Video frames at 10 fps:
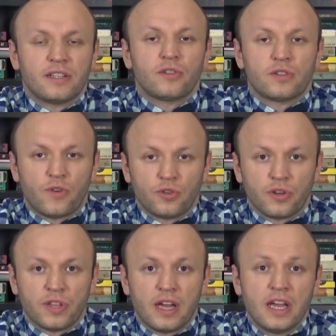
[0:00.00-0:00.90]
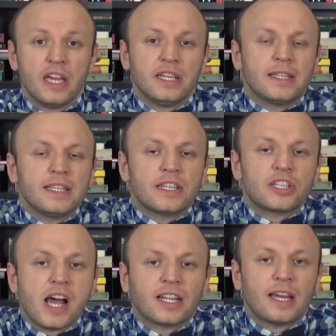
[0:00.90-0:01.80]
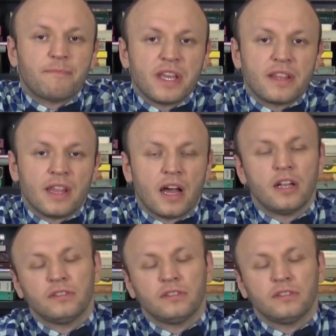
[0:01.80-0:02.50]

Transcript: z niego zwolniona. Jedynie szlachta biedna,